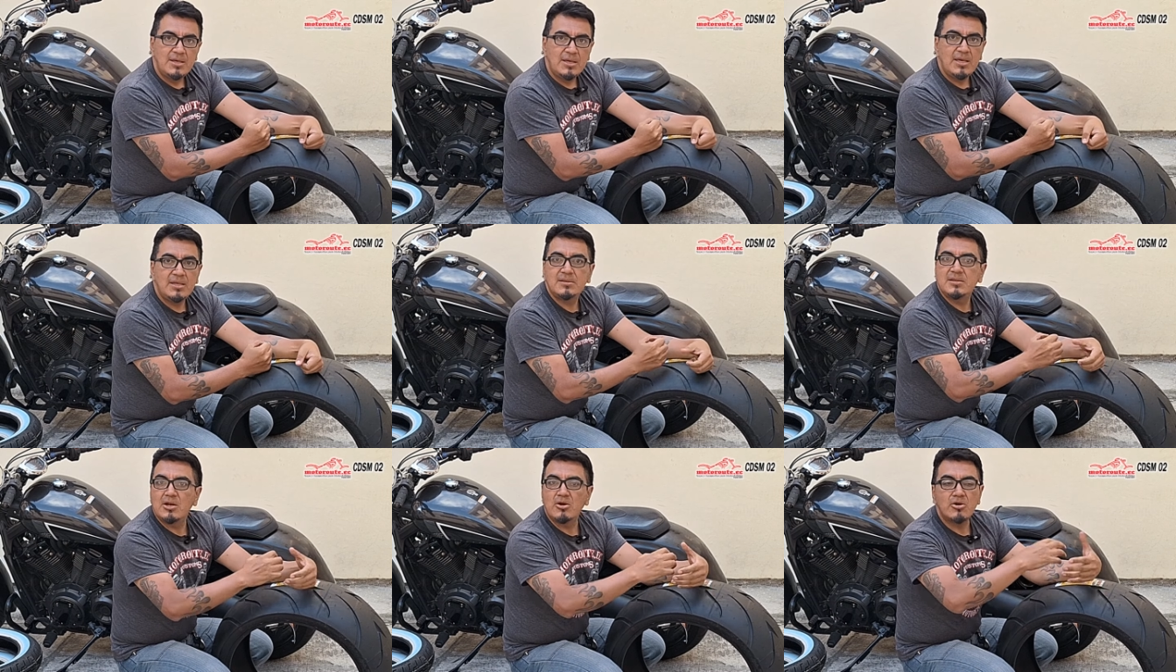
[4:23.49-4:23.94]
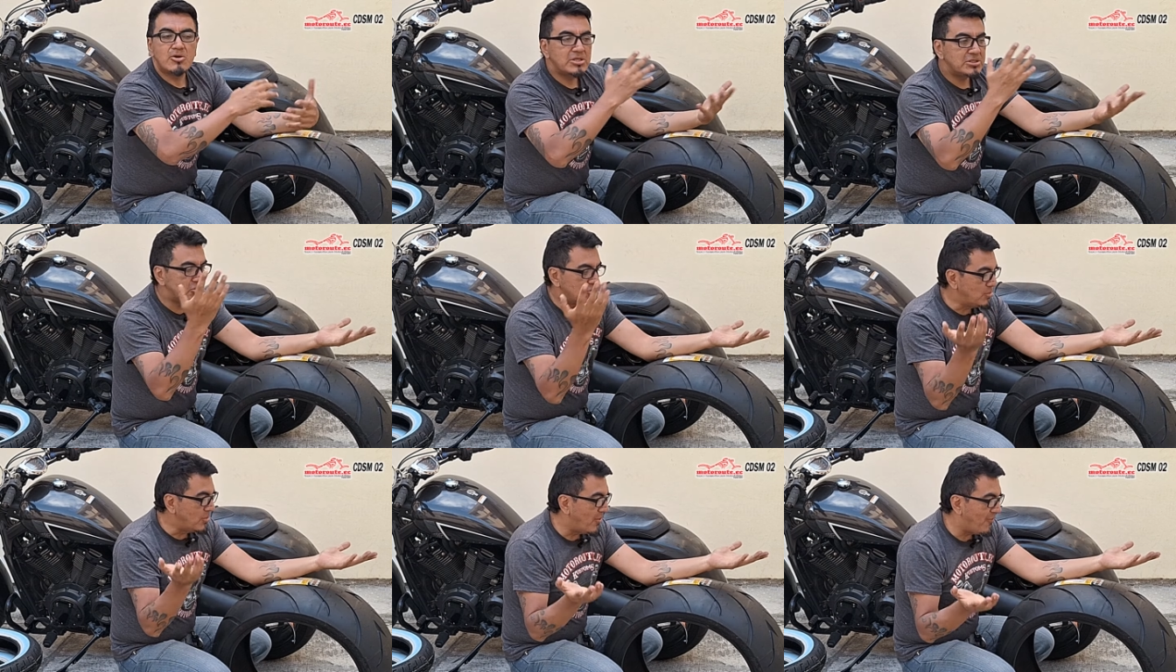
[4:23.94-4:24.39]
Eh, te lo
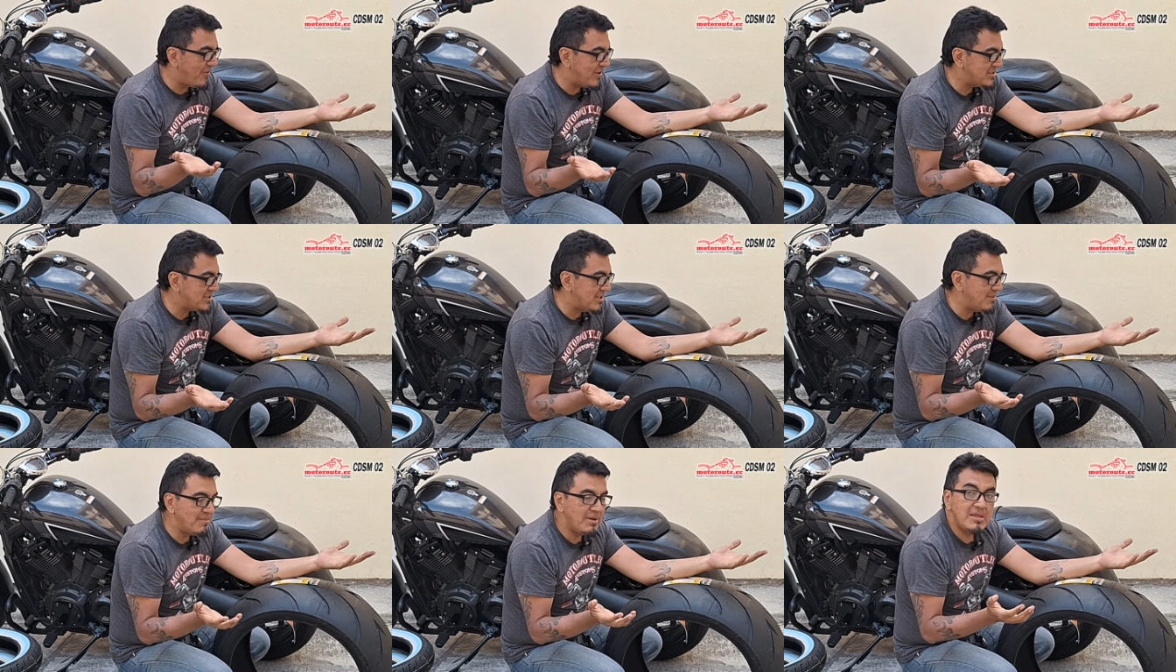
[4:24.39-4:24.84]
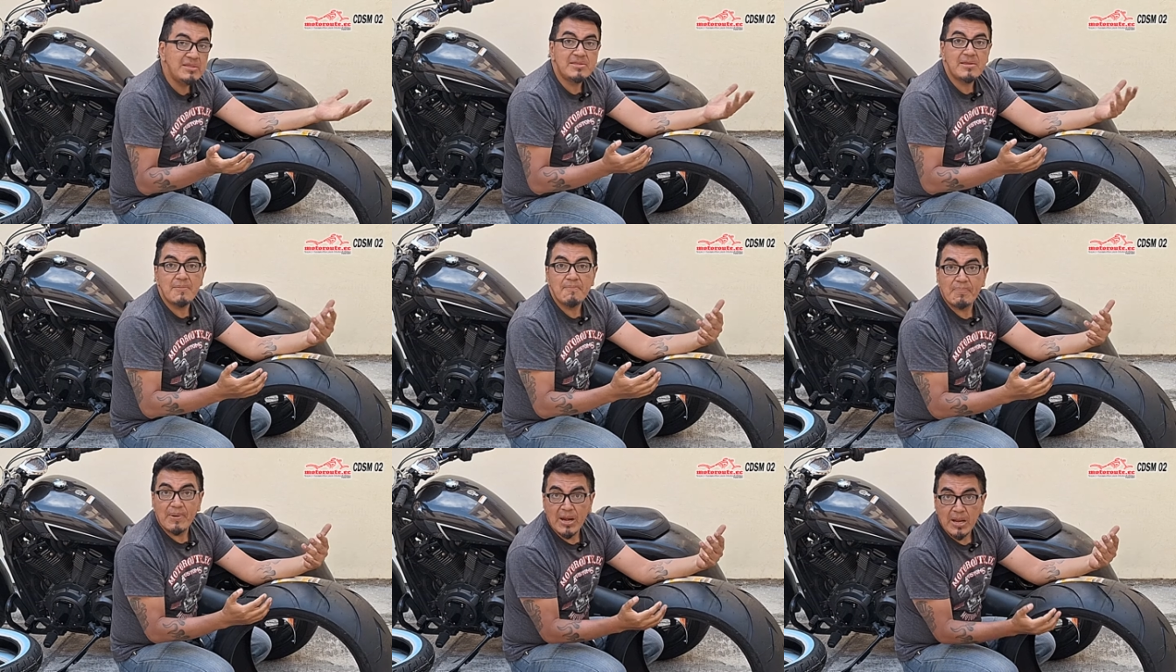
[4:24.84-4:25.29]
resumo
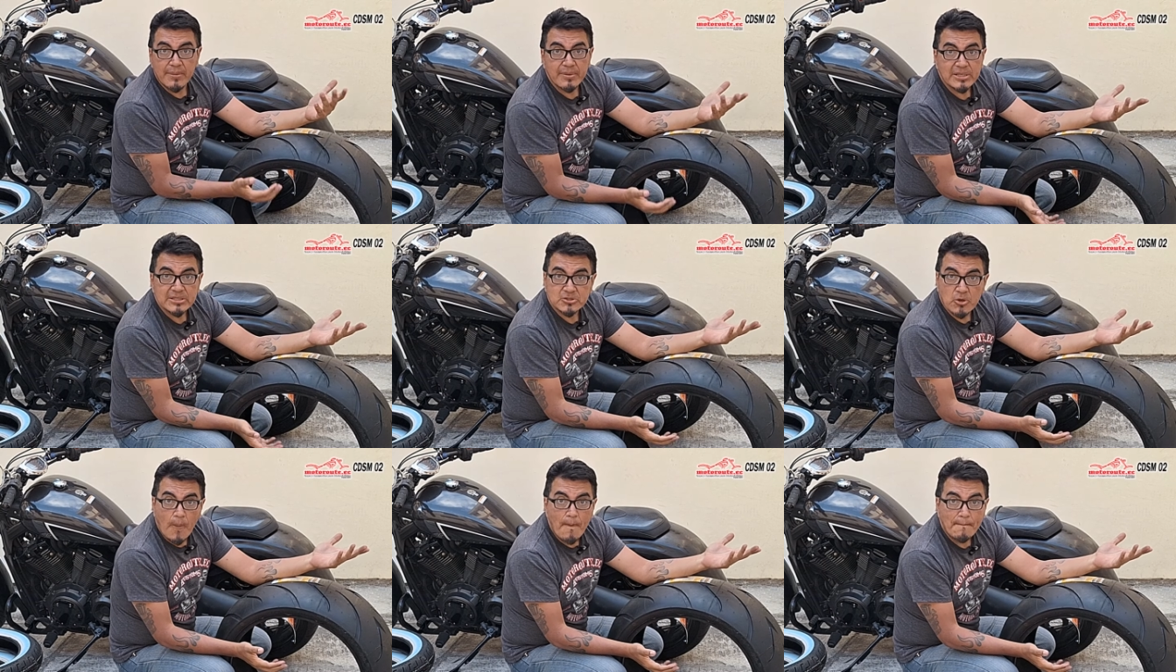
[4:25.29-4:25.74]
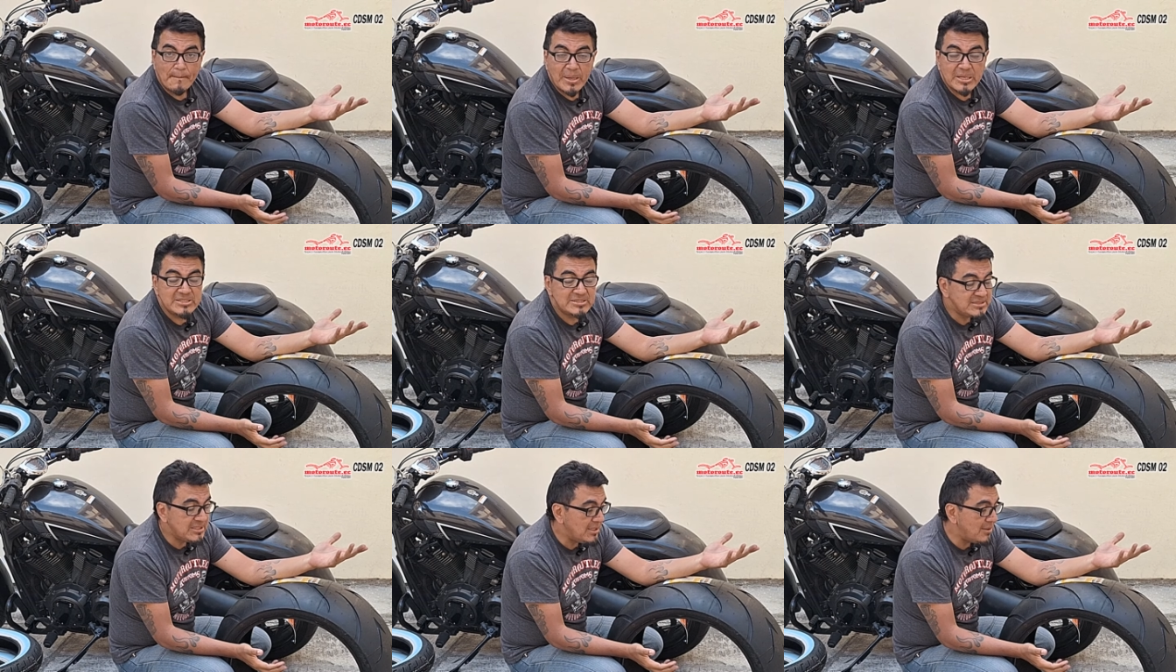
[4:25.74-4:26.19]
fácilmente en palabras
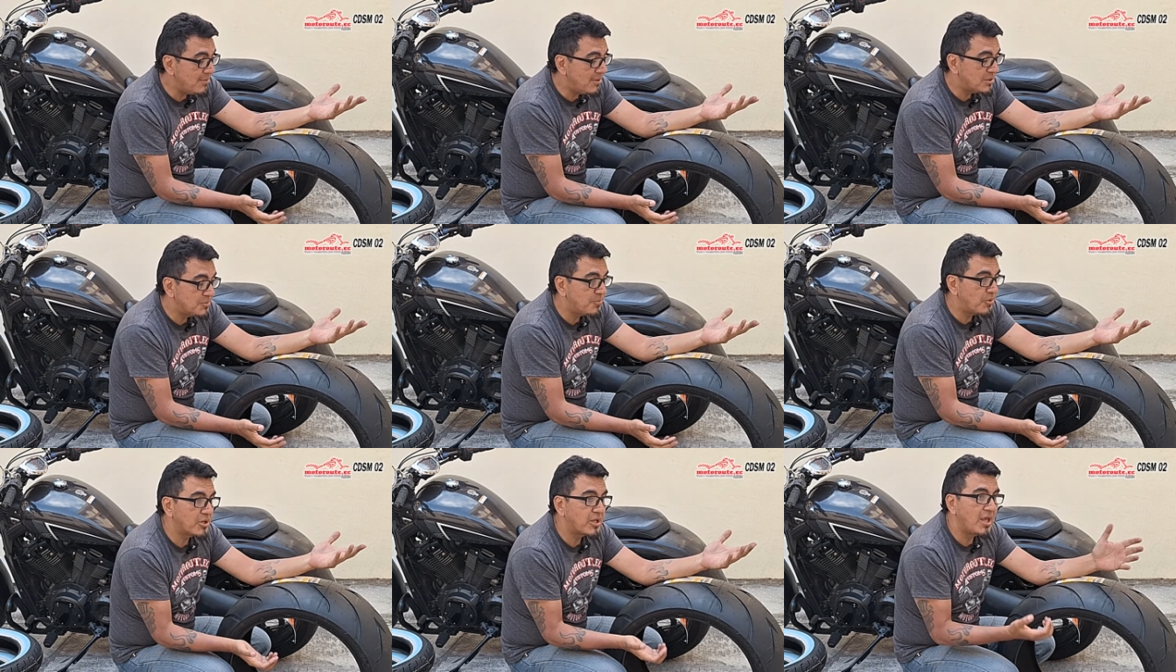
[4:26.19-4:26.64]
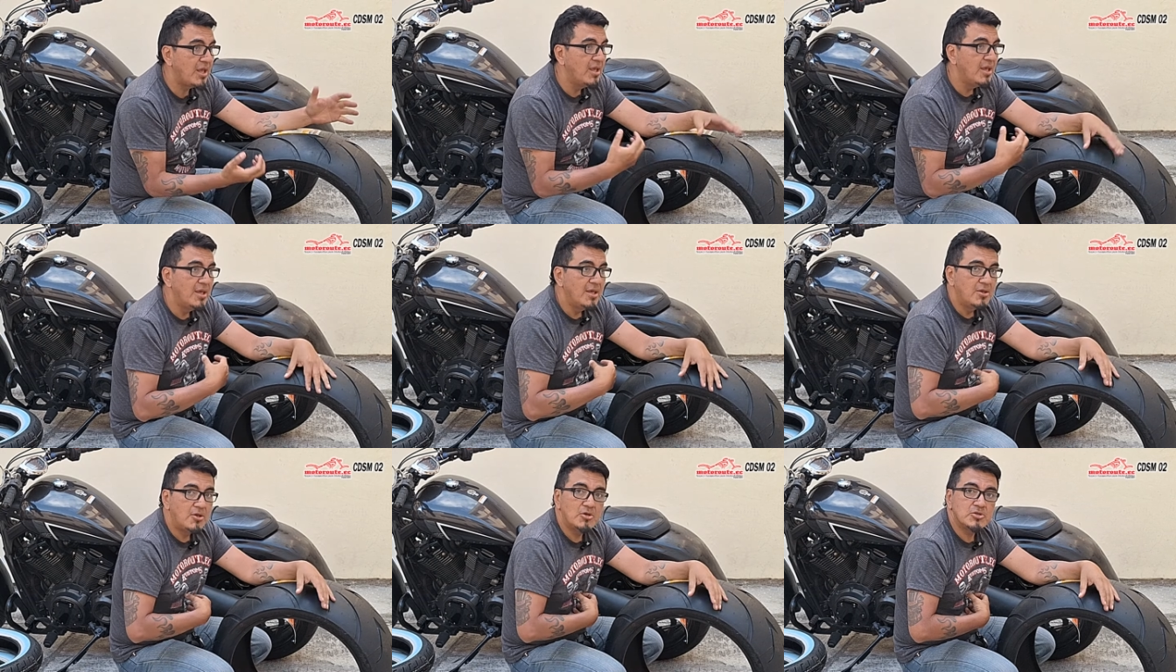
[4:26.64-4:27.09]
comprensibles, porque
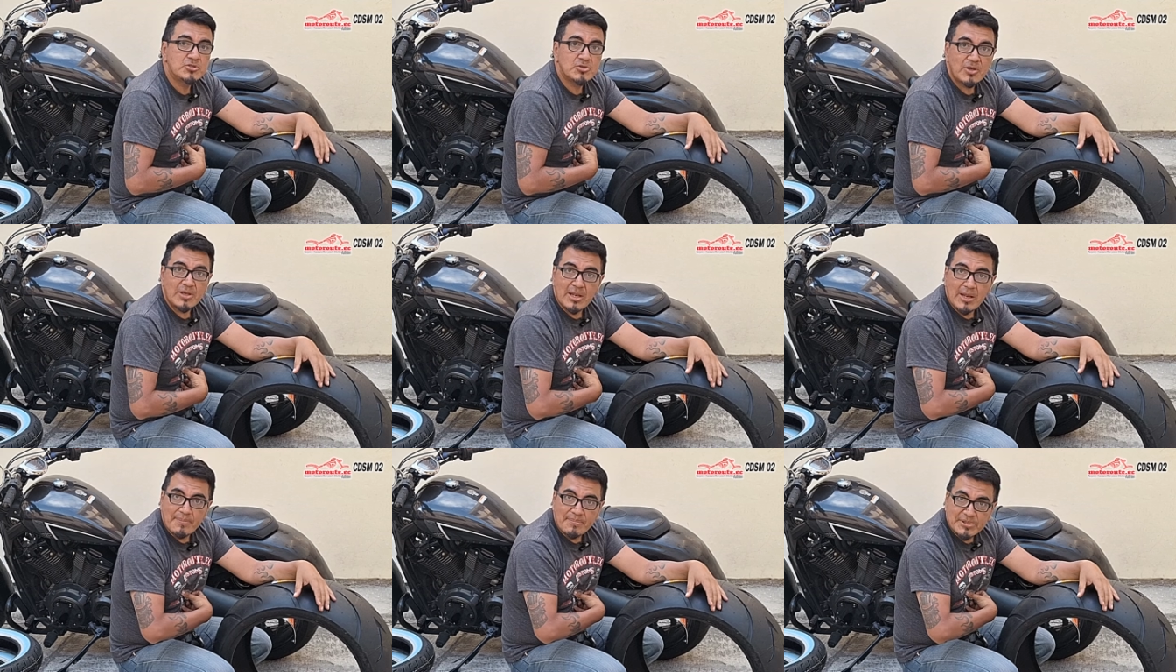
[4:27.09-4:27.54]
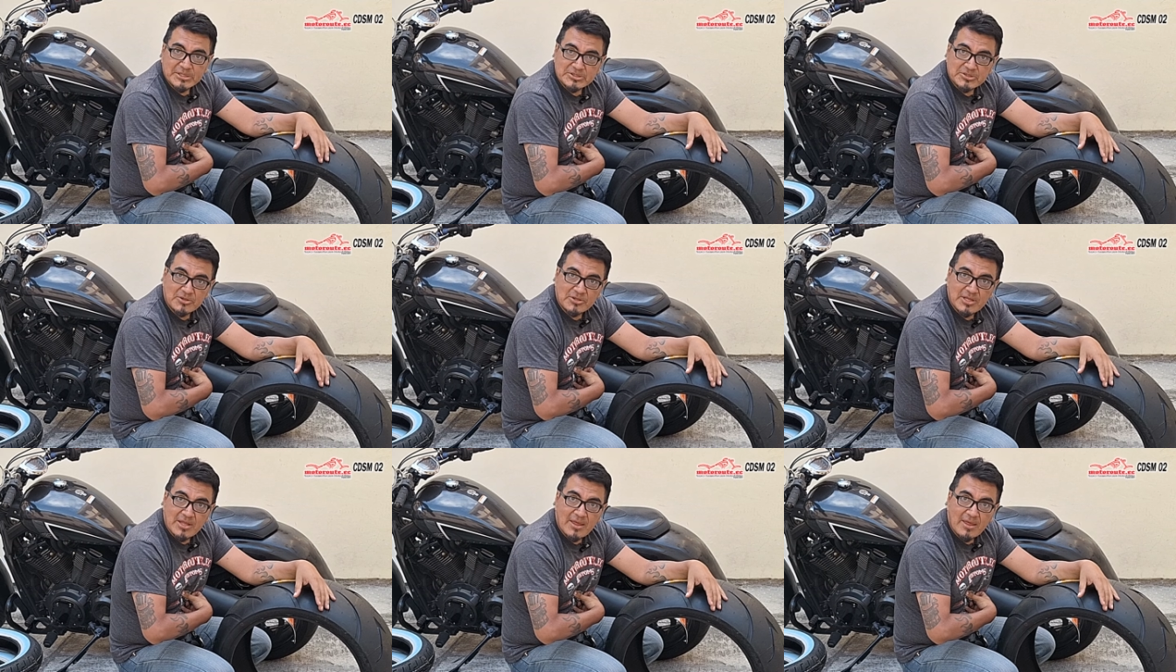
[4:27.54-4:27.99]
yo soy la
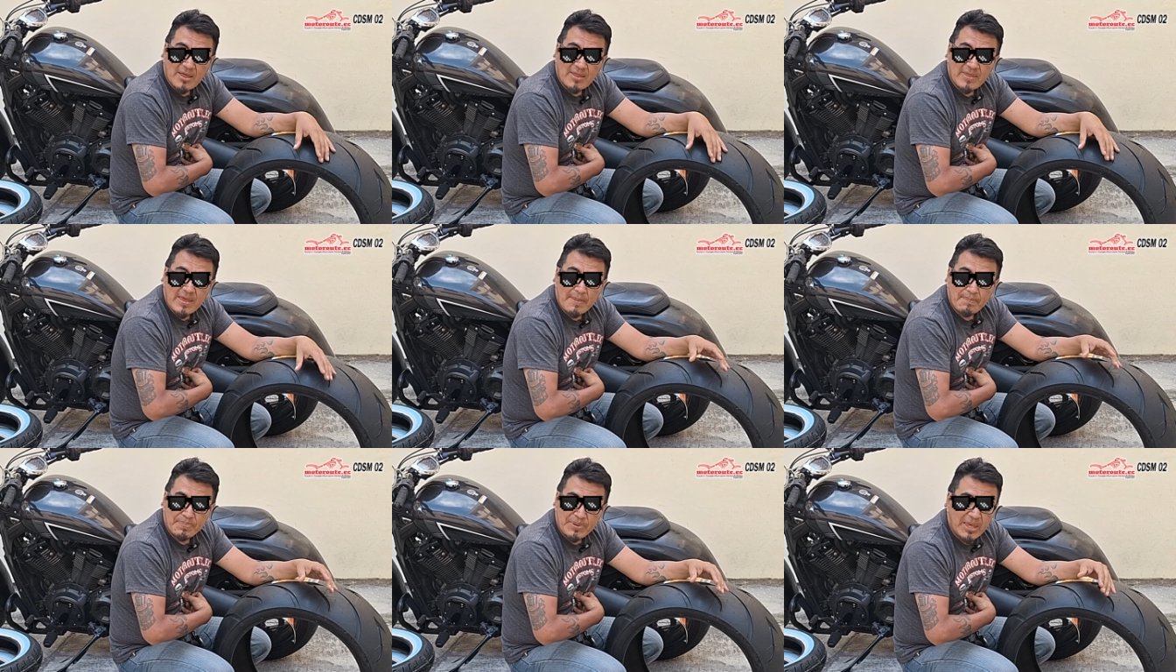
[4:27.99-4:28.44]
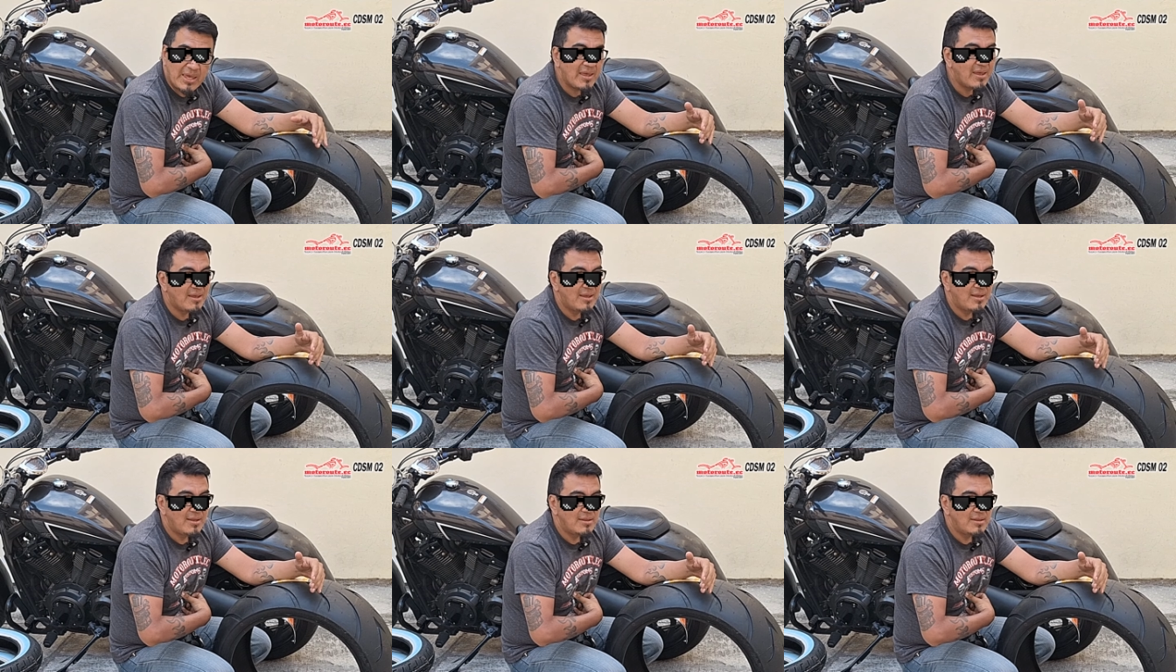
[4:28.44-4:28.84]
persona de a pie,